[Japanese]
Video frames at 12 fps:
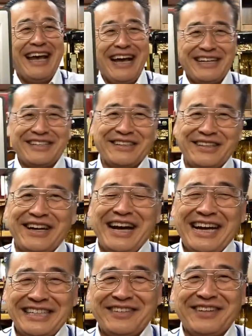はい、ちょうど
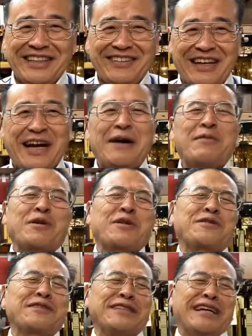挟まってます。ああ、もう
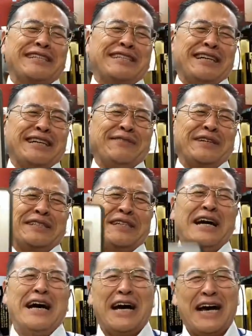6になっちゃいまし
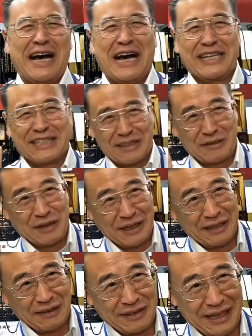た。朝動画
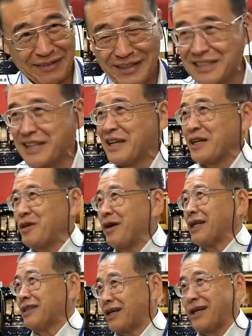でございます。今日
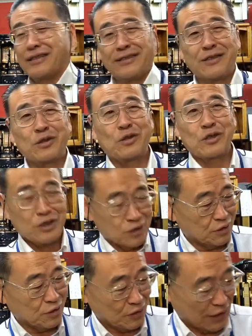あったかいですね。外20
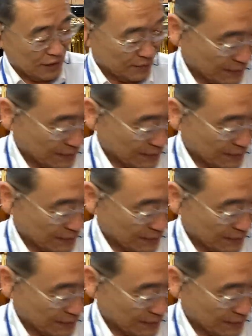度ぐらいありま